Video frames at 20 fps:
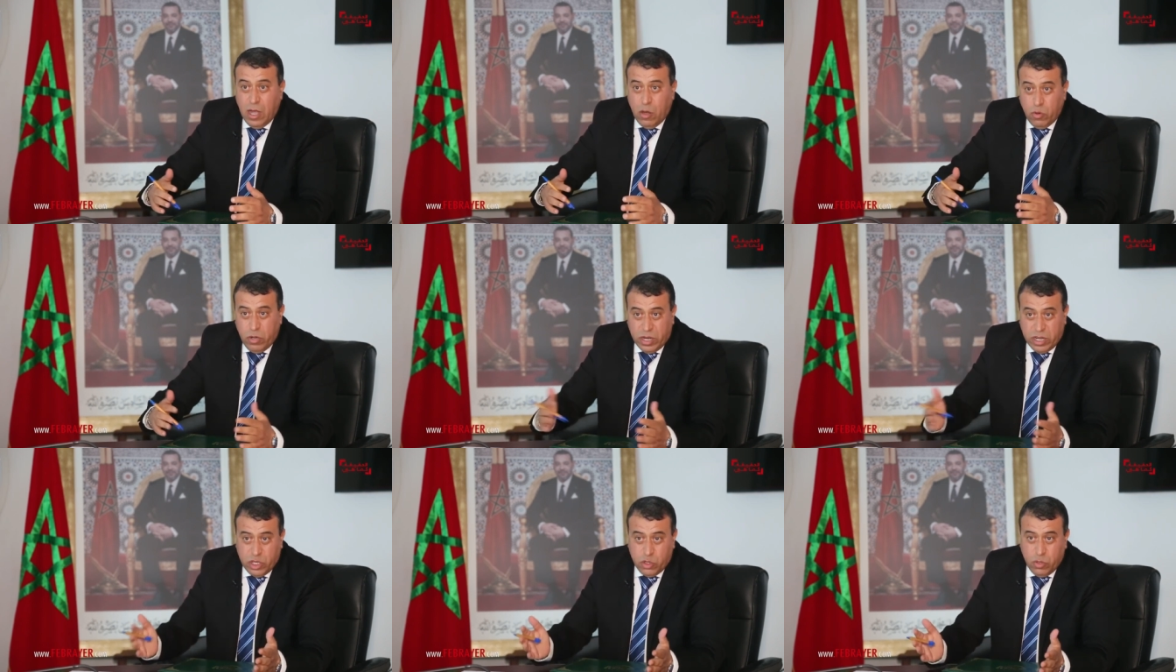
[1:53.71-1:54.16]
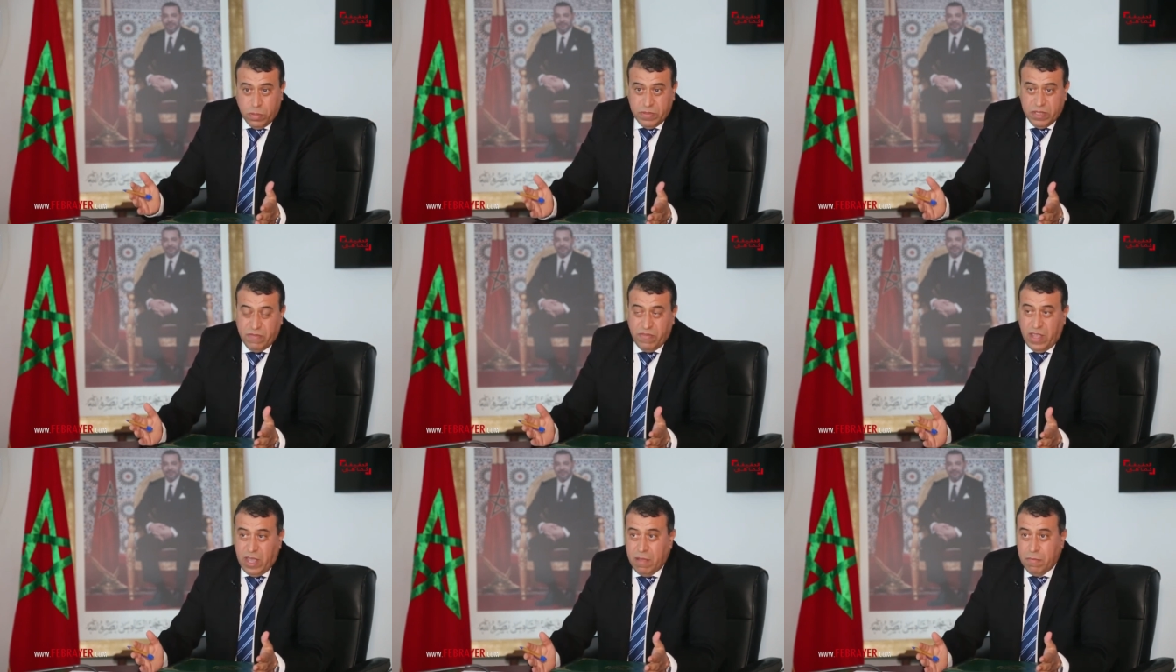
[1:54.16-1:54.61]
او الرشوه
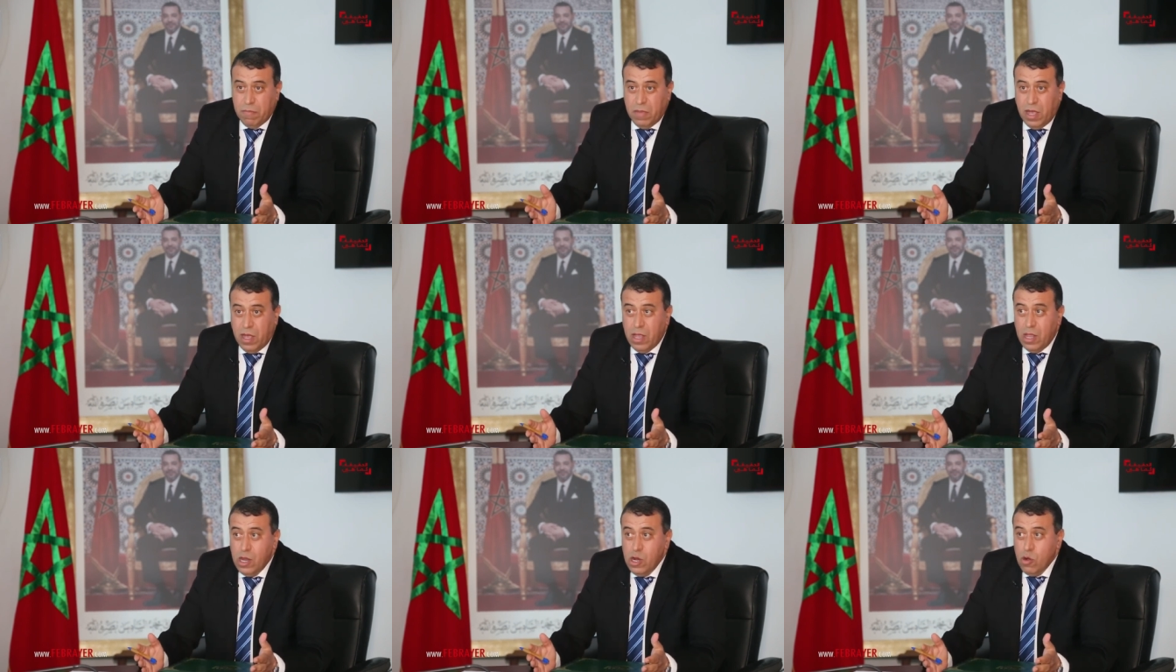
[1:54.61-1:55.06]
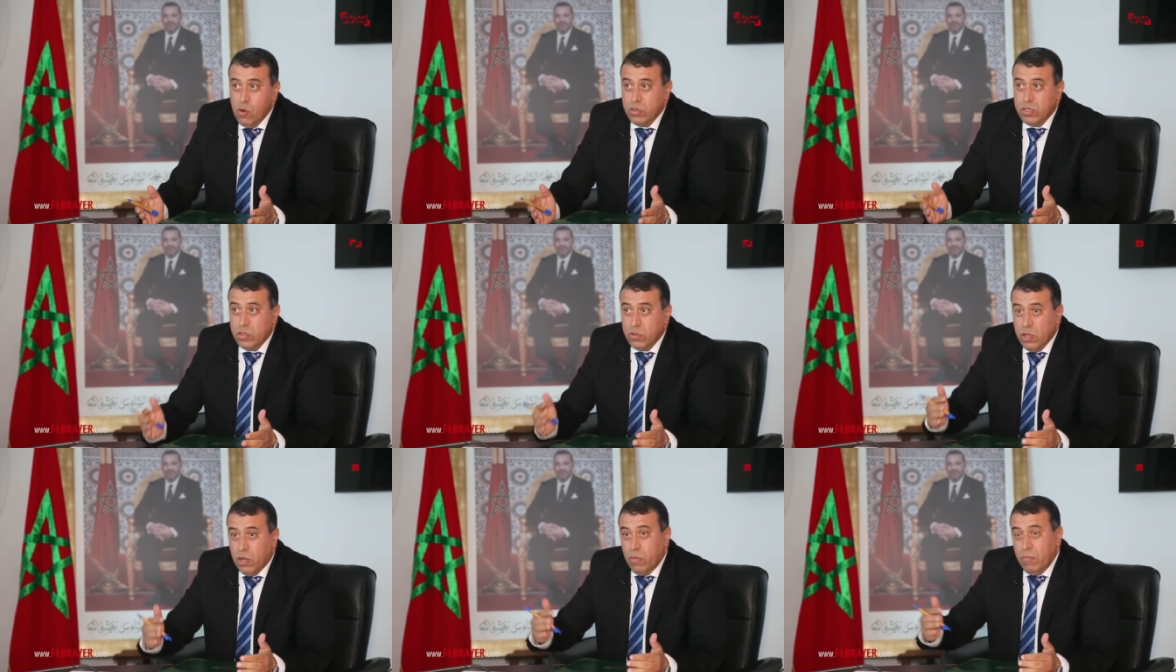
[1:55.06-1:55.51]
بصفه عامه
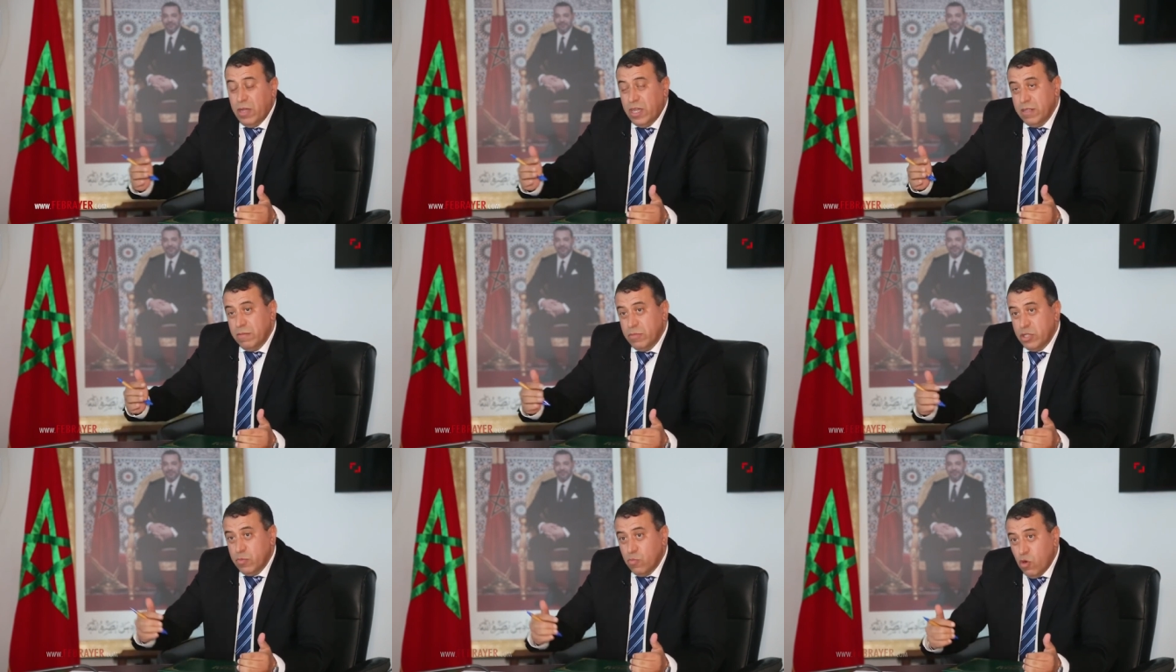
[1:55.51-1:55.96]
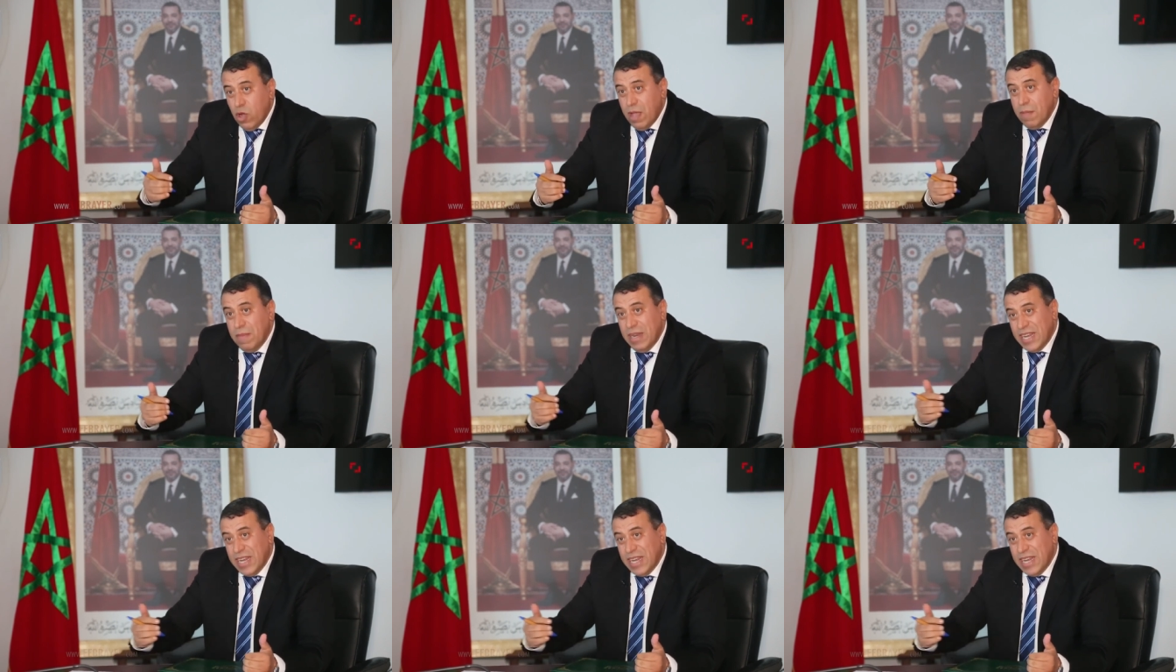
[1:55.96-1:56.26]
وتوضع واحد مجموعه